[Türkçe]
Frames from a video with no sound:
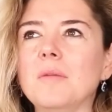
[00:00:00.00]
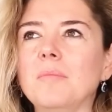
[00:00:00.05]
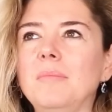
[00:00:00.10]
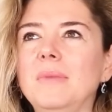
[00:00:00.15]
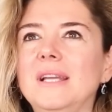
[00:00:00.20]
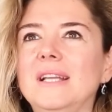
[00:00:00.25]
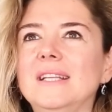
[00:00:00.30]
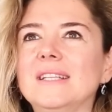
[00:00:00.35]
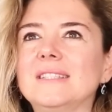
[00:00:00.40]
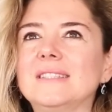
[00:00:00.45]

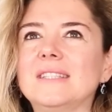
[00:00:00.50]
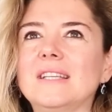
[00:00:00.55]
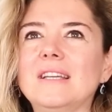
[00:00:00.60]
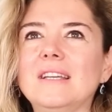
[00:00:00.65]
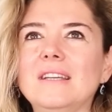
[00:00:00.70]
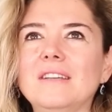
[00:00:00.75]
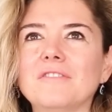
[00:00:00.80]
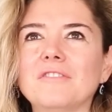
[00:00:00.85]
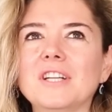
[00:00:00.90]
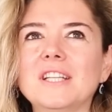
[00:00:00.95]

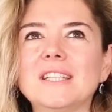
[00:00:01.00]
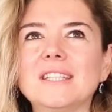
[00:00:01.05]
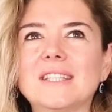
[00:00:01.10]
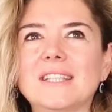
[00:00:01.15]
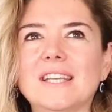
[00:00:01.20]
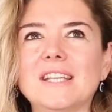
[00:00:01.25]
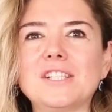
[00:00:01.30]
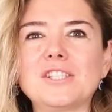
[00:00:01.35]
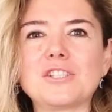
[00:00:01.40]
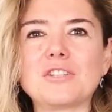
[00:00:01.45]
birlikte
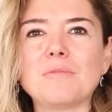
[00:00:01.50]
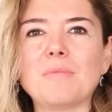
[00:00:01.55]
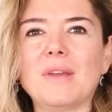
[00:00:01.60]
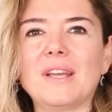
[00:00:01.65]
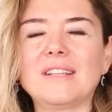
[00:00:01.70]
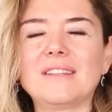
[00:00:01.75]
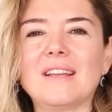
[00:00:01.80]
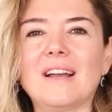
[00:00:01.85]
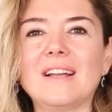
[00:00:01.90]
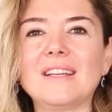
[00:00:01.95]
vakit
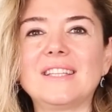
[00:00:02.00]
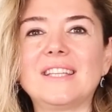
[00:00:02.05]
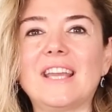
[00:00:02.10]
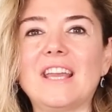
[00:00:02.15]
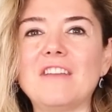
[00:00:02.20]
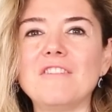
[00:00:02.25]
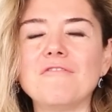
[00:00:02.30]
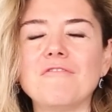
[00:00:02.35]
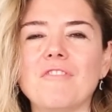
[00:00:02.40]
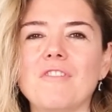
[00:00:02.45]
geçirmekten
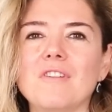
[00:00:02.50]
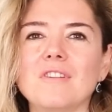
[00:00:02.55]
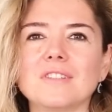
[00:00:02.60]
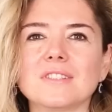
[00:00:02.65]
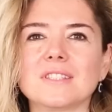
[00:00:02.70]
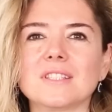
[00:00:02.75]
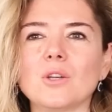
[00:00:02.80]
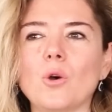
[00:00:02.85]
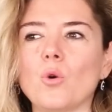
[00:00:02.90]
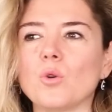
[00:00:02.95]
keyif
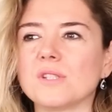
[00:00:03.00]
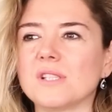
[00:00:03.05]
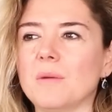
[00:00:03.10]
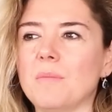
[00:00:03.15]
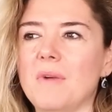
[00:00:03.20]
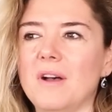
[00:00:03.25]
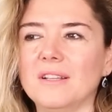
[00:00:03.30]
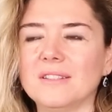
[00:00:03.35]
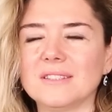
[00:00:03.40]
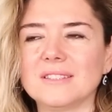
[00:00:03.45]
aldığı o
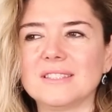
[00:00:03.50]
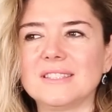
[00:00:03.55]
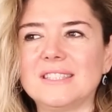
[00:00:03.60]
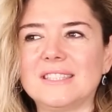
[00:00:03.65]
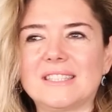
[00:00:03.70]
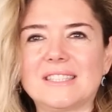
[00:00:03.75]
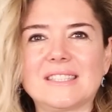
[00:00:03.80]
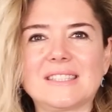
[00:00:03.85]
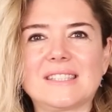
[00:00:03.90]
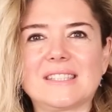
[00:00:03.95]
zamanın
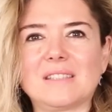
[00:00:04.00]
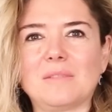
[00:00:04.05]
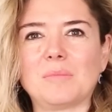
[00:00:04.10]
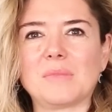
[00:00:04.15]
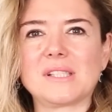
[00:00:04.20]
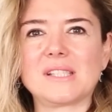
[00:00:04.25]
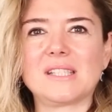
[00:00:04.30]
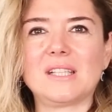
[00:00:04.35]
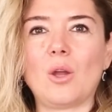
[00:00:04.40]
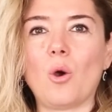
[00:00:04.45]

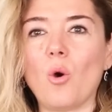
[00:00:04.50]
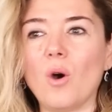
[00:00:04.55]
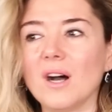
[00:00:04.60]
yaratılmasıyla,